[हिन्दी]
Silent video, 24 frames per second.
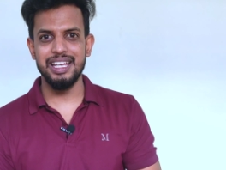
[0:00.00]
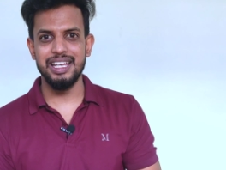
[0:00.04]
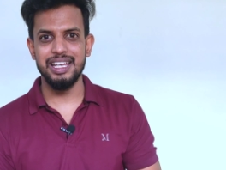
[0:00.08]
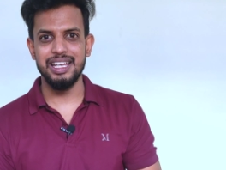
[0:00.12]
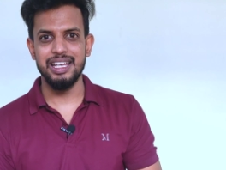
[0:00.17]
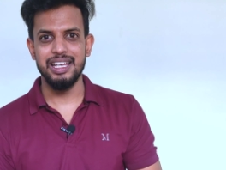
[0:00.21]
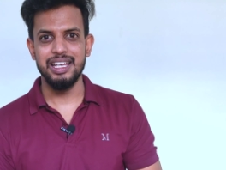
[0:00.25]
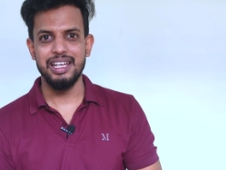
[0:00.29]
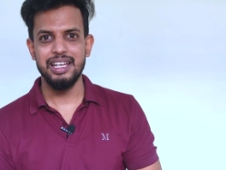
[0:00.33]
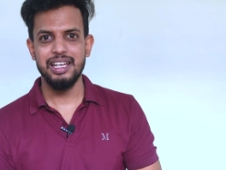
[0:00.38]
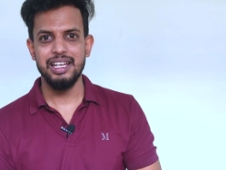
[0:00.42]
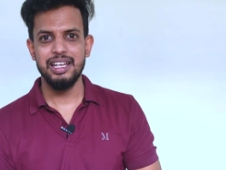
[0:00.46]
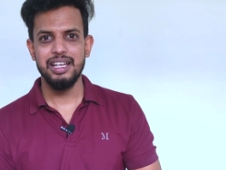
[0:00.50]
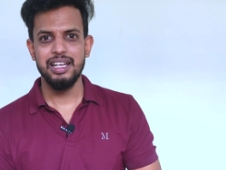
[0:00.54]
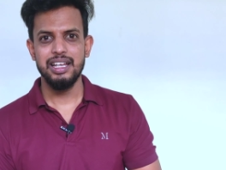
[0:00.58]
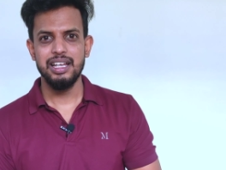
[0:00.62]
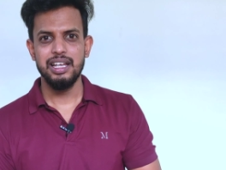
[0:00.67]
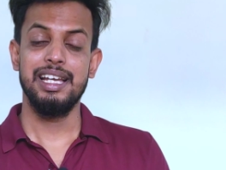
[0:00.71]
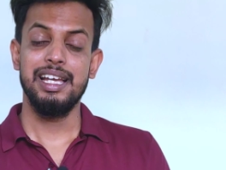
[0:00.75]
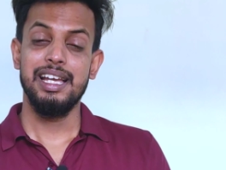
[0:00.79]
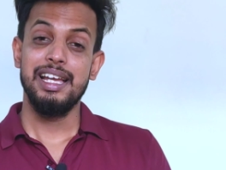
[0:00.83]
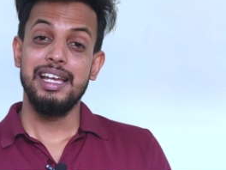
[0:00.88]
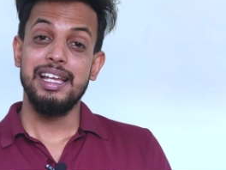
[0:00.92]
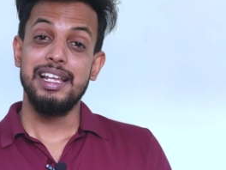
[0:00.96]
हैं
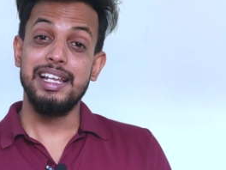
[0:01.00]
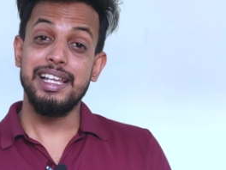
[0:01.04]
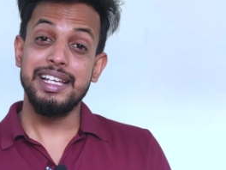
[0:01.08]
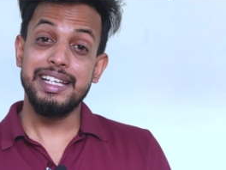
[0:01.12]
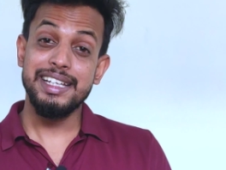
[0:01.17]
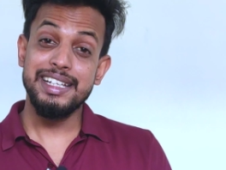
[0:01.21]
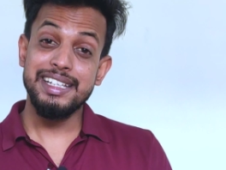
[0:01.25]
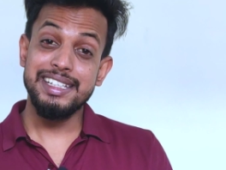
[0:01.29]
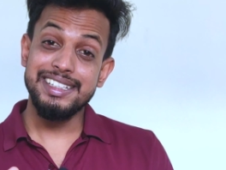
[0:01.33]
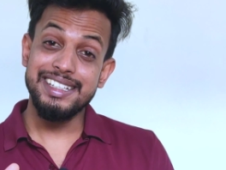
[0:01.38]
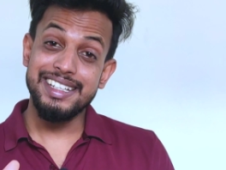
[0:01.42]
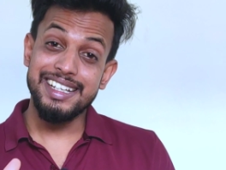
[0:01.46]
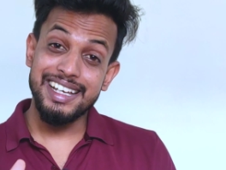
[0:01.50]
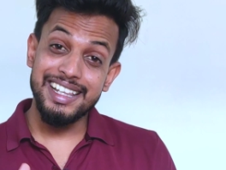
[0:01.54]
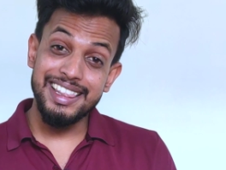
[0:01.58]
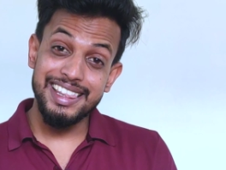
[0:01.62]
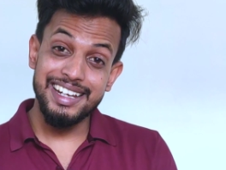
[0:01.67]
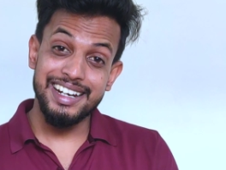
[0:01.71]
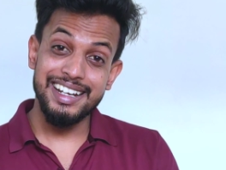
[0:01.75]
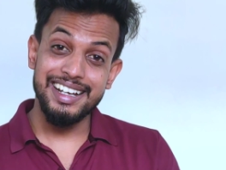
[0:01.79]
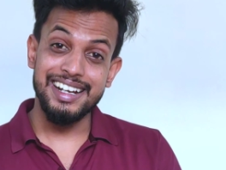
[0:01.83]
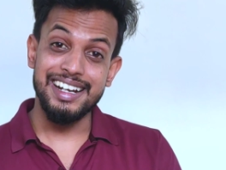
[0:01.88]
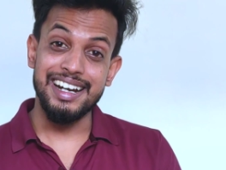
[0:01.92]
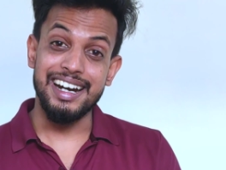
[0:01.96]
लेकिन ये
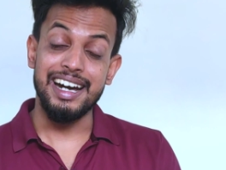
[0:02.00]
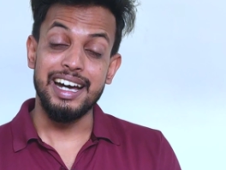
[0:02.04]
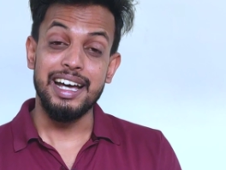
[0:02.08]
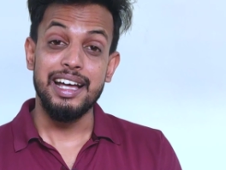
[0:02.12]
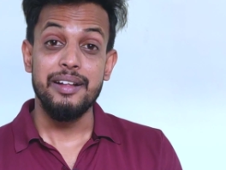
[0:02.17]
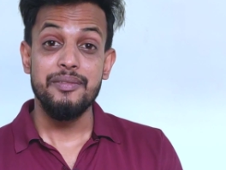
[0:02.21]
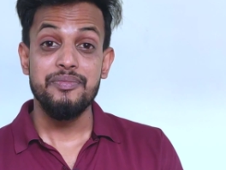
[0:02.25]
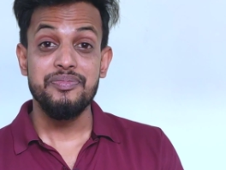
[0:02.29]
लड़का